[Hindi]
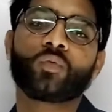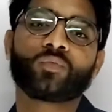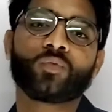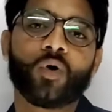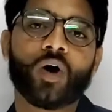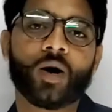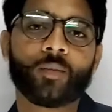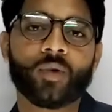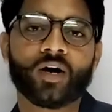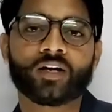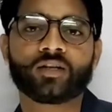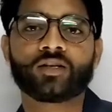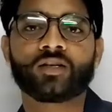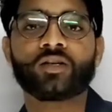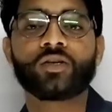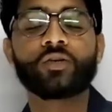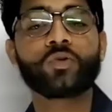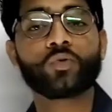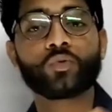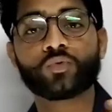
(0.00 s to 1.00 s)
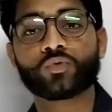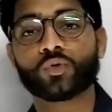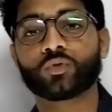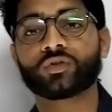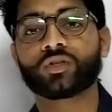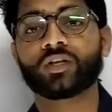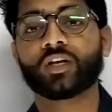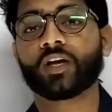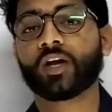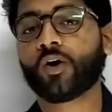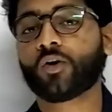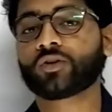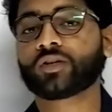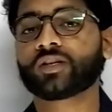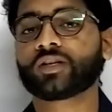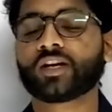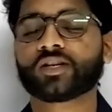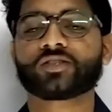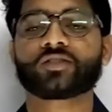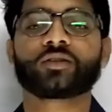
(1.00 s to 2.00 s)
वो हमारी यूज़ होती है और
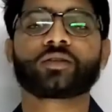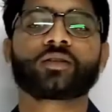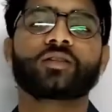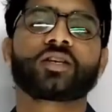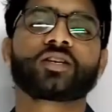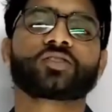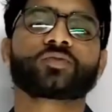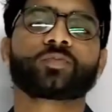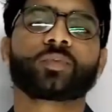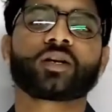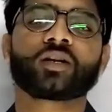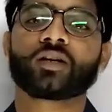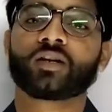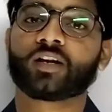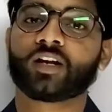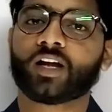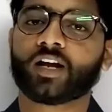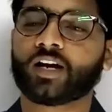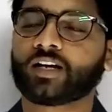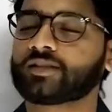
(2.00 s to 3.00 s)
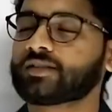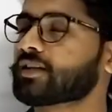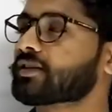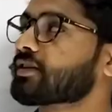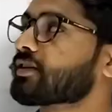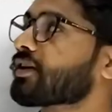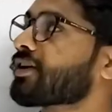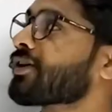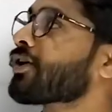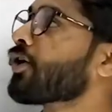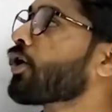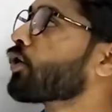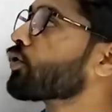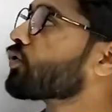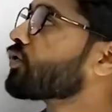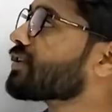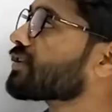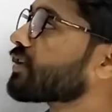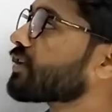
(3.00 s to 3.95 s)
ये राष्ट्र देश पर लगाई जाती है तो